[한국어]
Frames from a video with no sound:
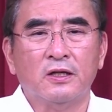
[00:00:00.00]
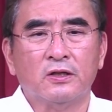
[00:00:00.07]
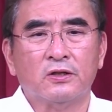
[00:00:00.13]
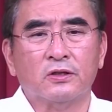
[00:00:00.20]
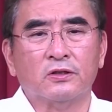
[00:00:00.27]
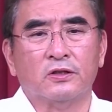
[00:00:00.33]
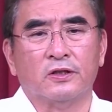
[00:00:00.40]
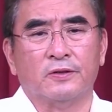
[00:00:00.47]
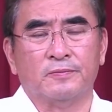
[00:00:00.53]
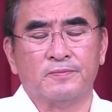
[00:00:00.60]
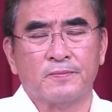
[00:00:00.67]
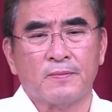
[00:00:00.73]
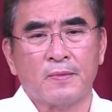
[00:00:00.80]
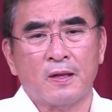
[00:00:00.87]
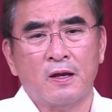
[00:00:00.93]
그런데
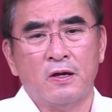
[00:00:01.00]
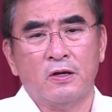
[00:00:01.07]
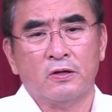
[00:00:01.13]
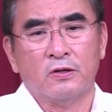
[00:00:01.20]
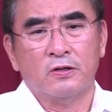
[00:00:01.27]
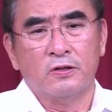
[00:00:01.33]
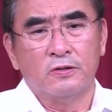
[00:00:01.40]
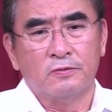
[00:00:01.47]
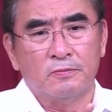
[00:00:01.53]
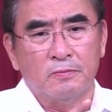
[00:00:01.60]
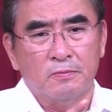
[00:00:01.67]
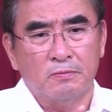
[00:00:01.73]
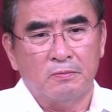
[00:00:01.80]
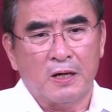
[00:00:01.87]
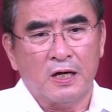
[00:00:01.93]
그
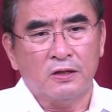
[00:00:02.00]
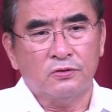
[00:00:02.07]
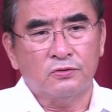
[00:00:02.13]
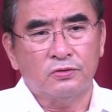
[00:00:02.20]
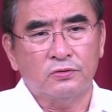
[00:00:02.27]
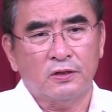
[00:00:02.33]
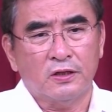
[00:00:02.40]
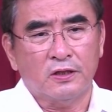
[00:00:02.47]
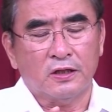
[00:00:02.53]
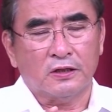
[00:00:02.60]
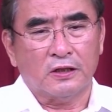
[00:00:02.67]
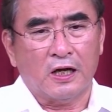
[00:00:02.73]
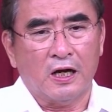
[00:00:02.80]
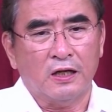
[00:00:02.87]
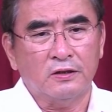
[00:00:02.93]
말투 하나,
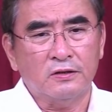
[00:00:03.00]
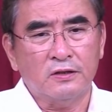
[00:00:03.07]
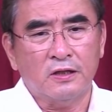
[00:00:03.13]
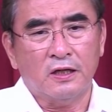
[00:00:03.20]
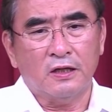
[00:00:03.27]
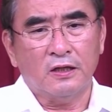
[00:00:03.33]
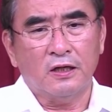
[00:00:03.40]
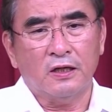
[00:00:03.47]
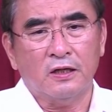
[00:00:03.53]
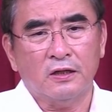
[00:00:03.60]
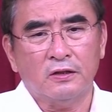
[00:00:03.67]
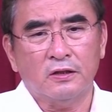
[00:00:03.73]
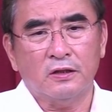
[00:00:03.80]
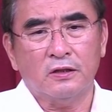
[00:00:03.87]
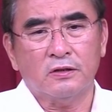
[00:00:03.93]
단어 하나
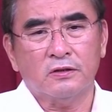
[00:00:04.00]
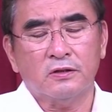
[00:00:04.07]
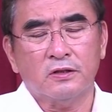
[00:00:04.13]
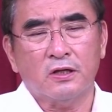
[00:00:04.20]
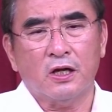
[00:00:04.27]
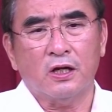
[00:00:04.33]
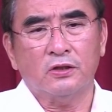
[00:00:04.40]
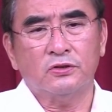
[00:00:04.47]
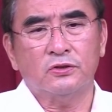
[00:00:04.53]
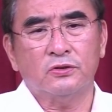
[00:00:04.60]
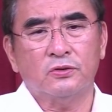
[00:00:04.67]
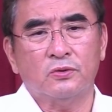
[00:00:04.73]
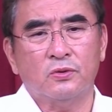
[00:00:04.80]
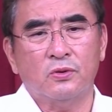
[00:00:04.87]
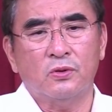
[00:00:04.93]
하나를
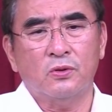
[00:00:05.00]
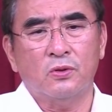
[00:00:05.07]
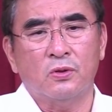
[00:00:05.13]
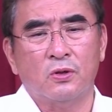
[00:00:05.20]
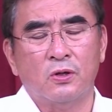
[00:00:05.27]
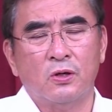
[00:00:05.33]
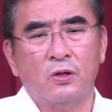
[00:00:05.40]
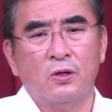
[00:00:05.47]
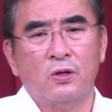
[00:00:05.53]
가지고